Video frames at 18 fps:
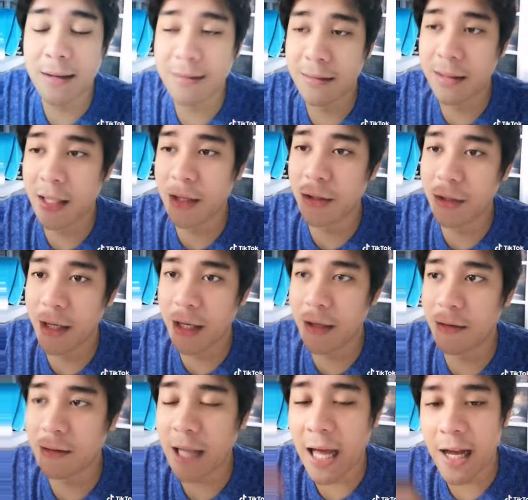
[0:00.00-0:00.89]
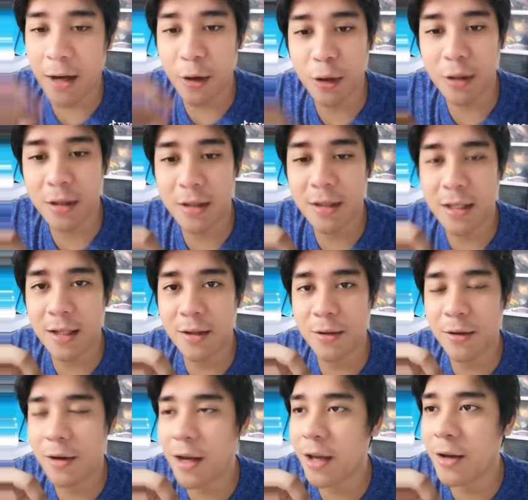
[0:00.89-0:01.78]
nandun na yung takot,
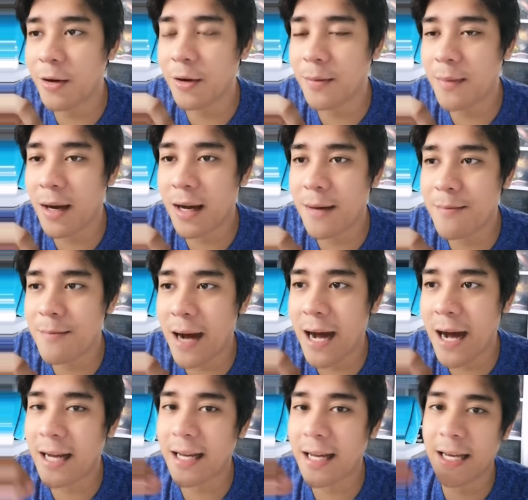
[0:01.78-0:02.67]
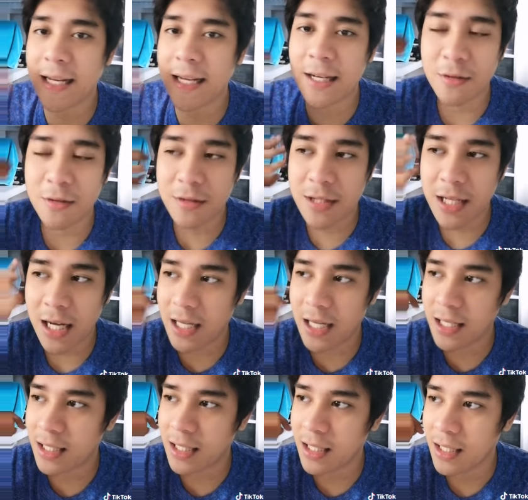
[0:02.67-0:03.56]
nandun na yung mga bagay na kung
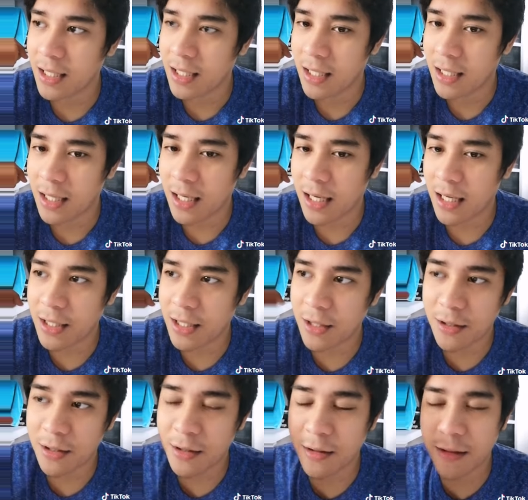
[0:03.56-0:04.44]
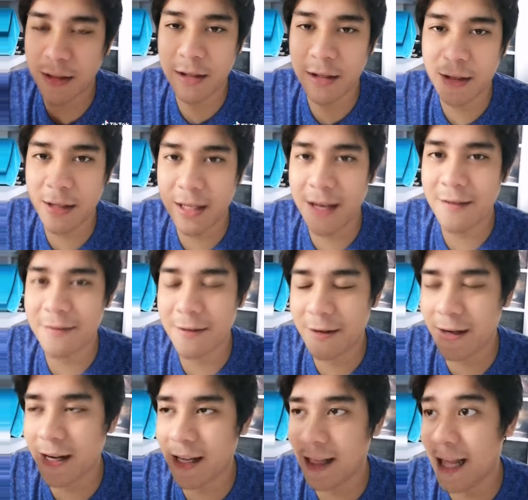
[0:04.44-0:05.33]
saan uh, you, you'll, you'll never
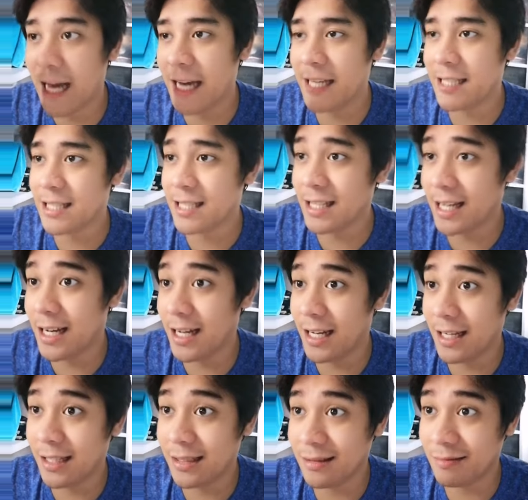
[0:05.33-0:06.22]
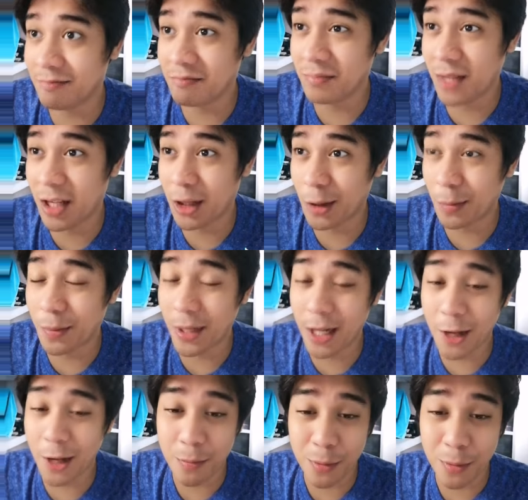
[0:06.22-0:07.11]
realize na ito
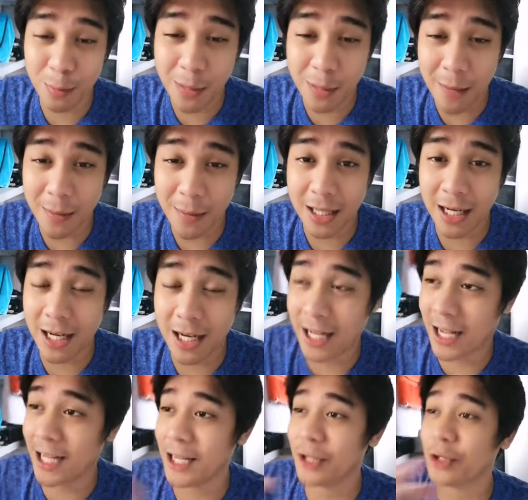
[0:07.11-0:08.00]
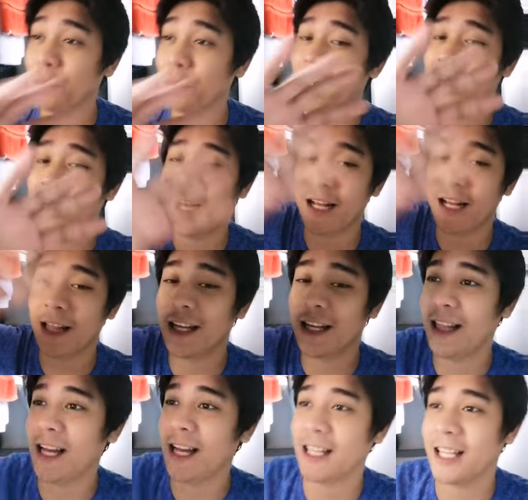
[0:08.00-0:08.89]
pala yung problema talaga. Ganito pala
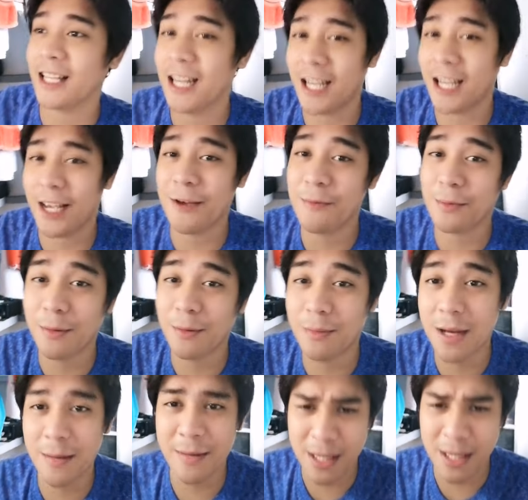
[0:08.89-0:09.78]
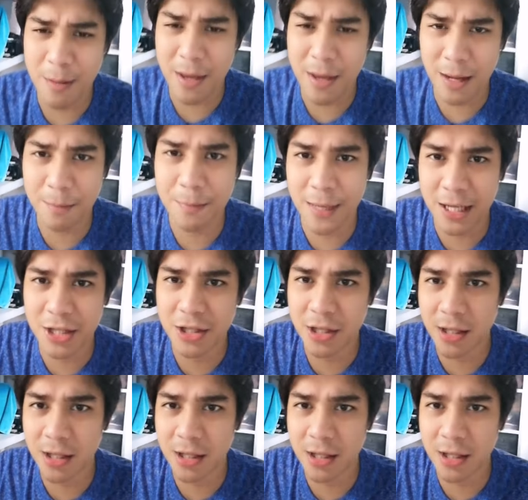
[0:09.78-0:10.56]
kalaki talaga yung problema in the big picture.